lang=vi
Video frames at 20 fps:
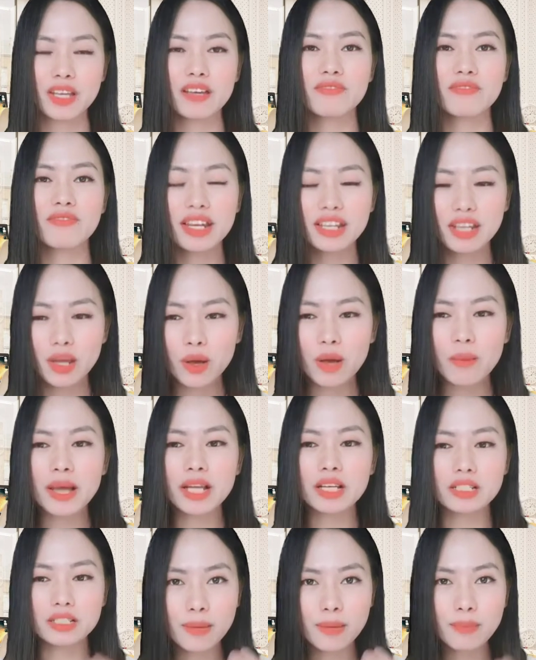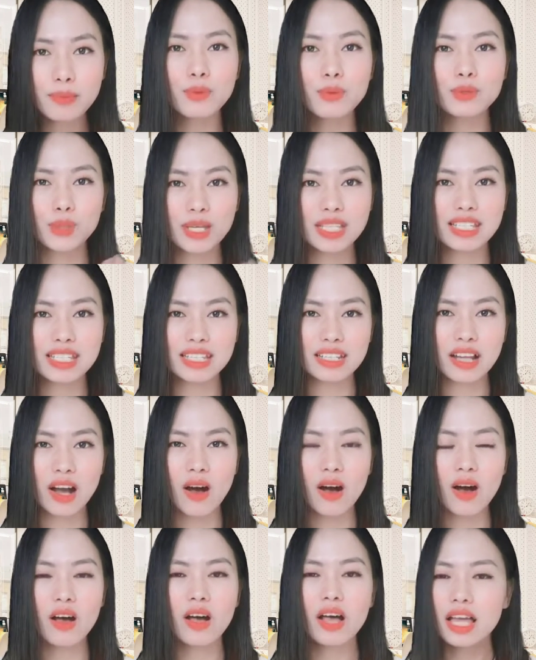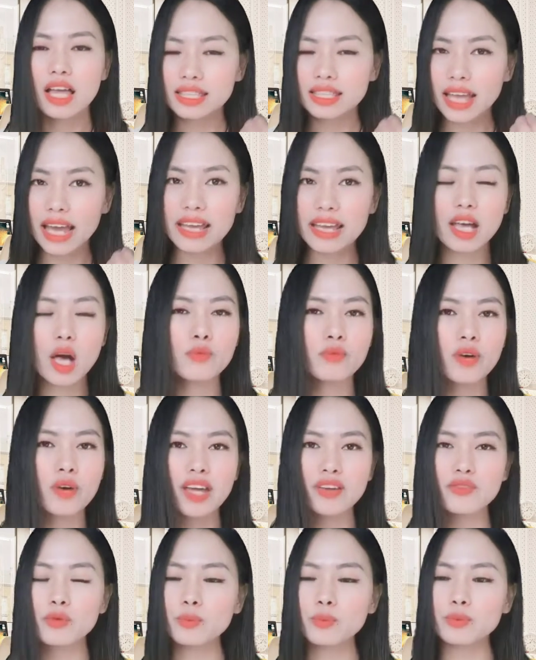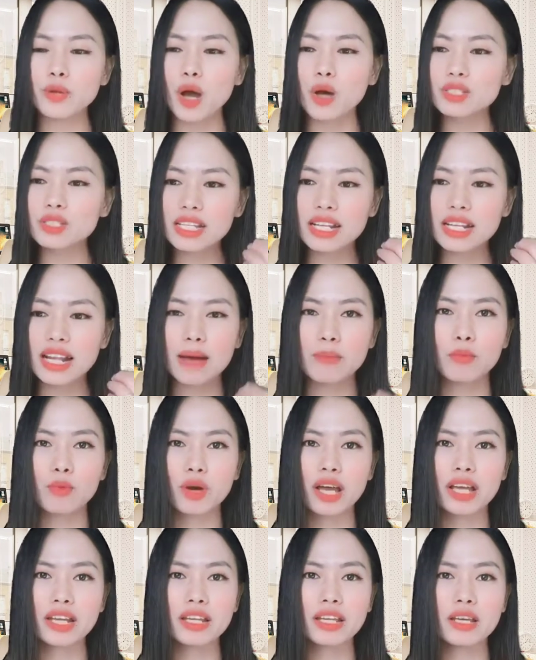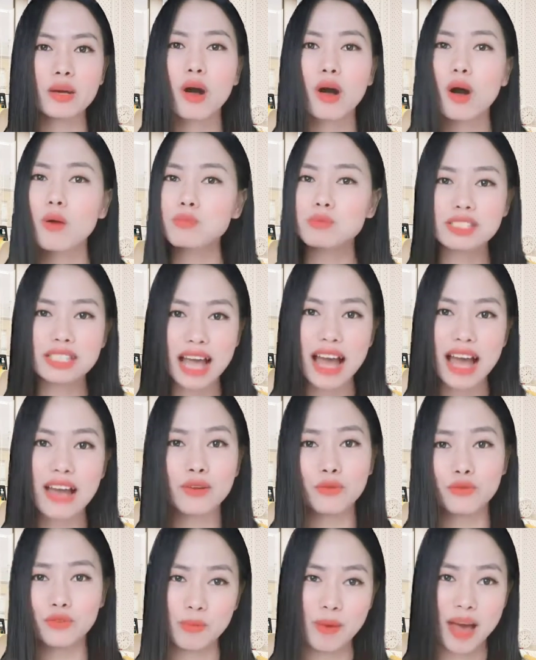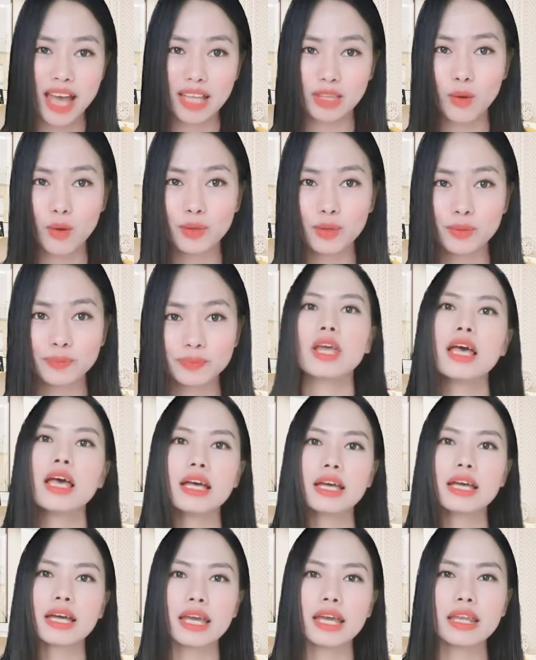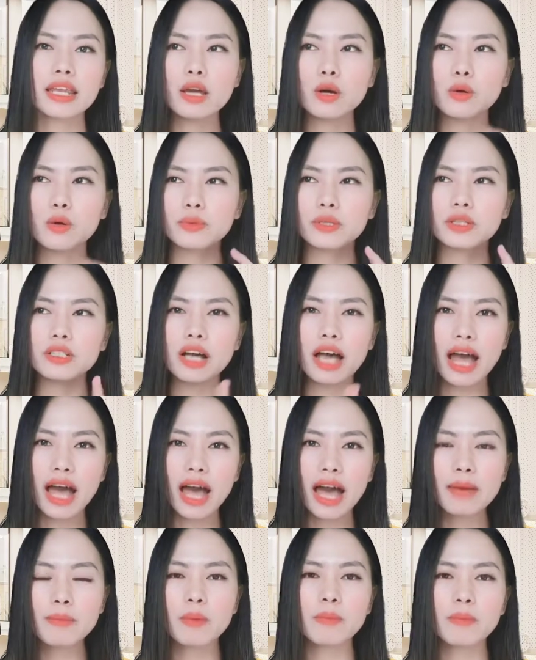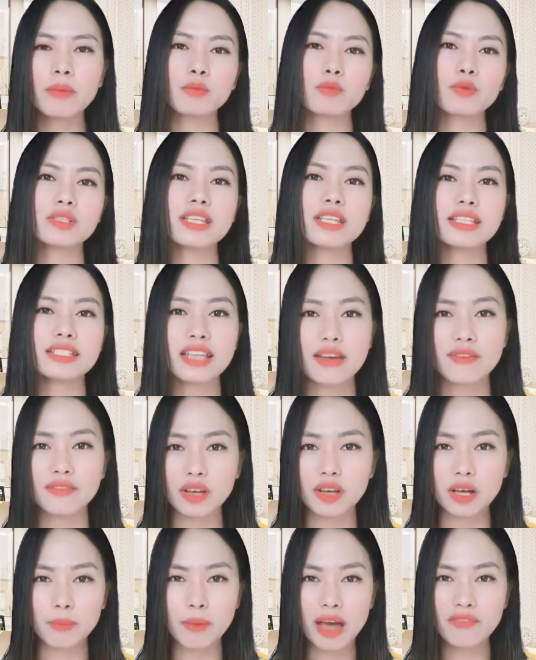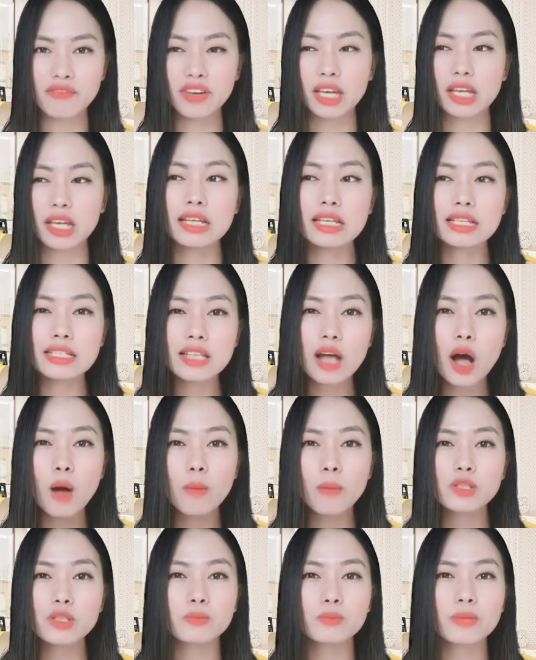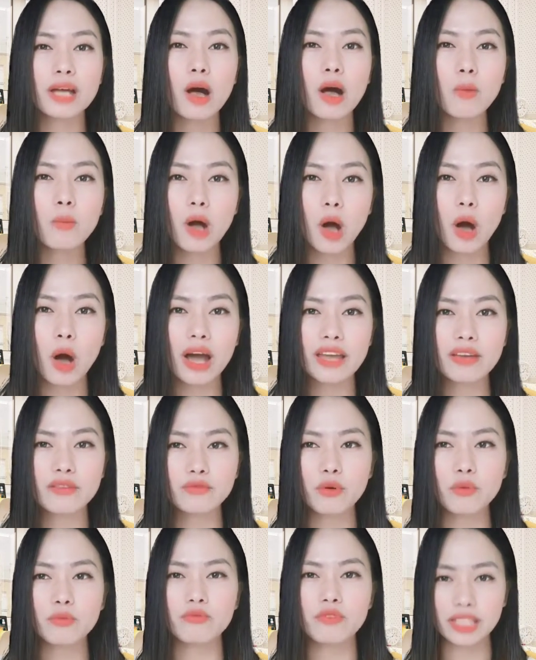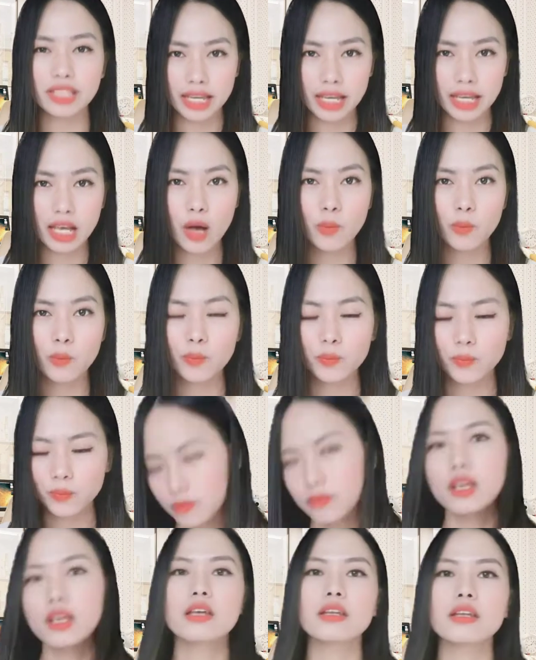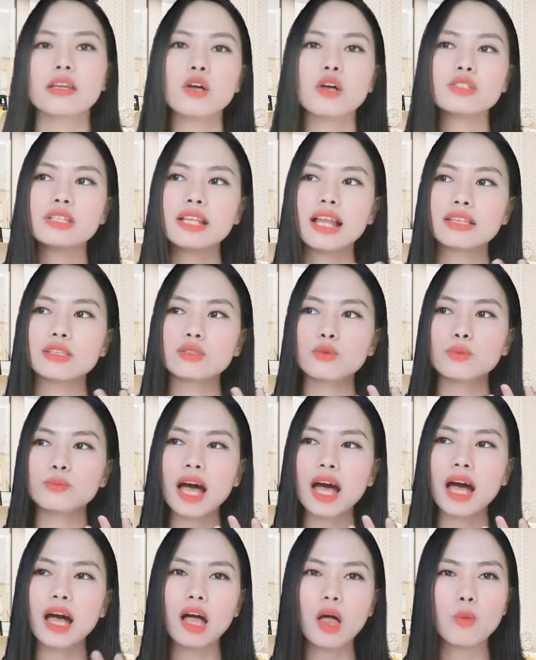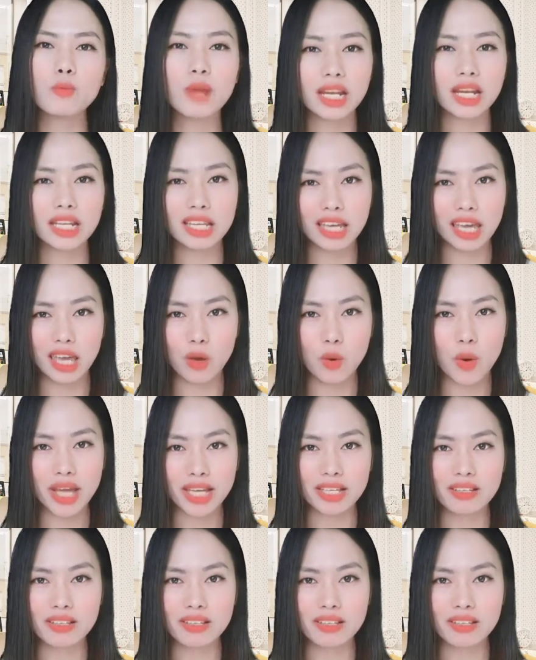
và nếu các bạn cứ tiếp tục duy trì nó thành công và hạnh phúc nó chỉ là một cái điều không xa đối với bạn thôi cái điều thứ hai mà mình muốn chia sẻ với các bạn về cái lý do mà chúng ta không có hạnh phúc và thành công đó chính là chúng ta không đặt kế hoạch